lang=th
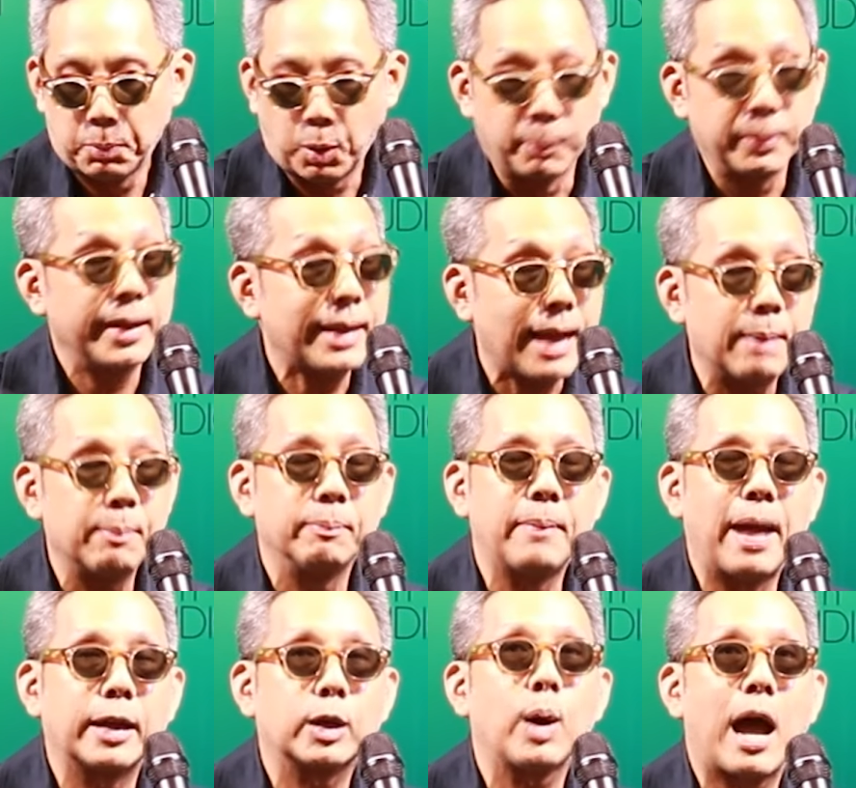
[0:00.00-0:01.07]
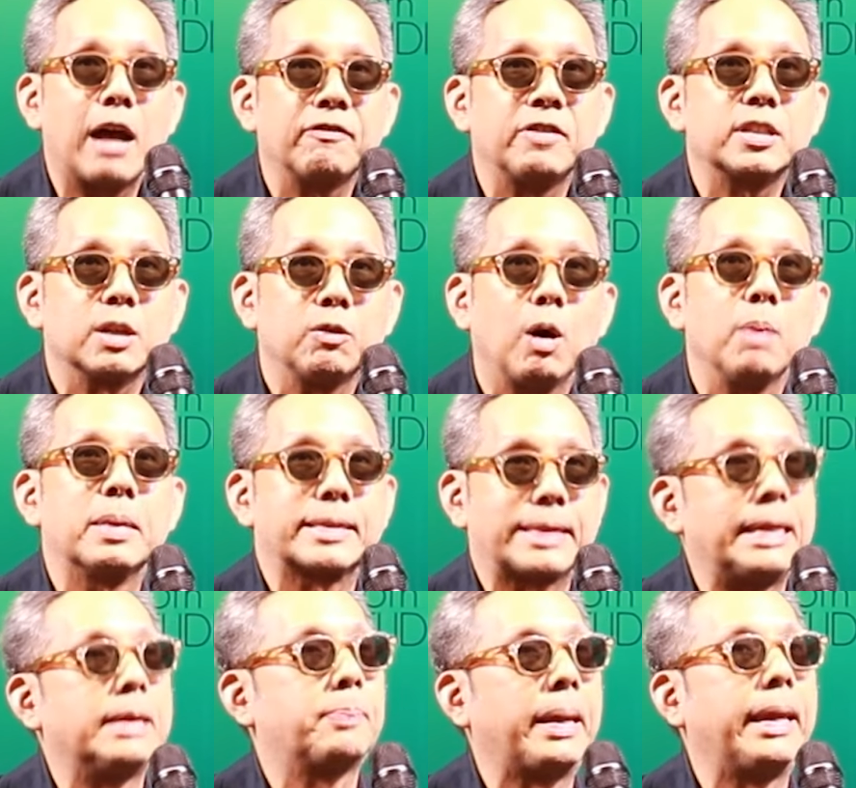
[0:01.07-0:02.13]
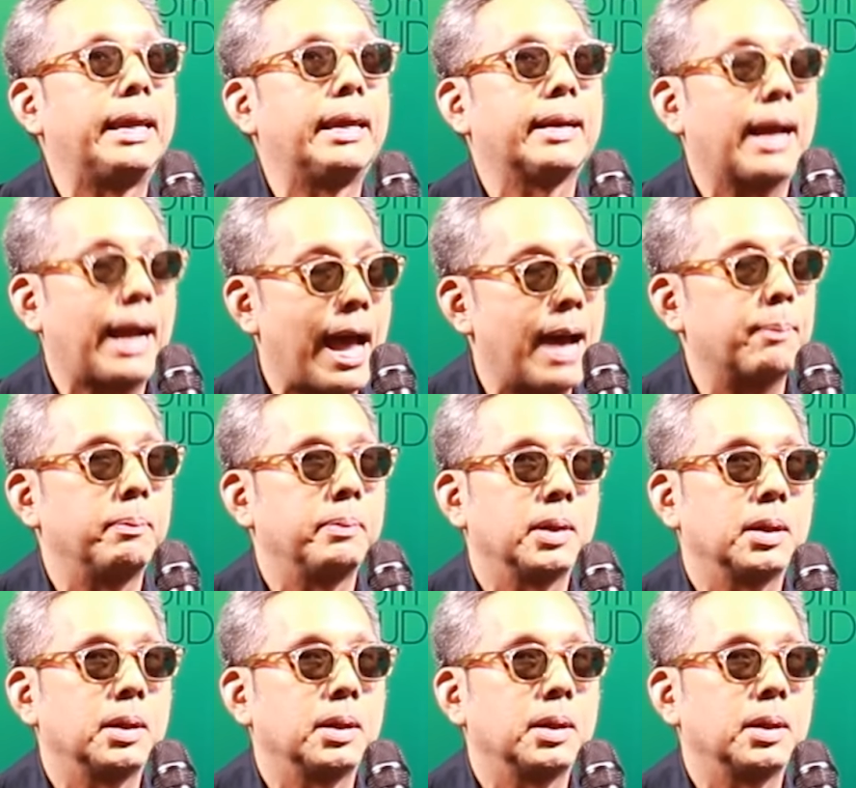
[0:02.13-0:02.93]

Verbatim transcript: ผมได้ทำ Mango Art Festival มา 4 ปีนะครับ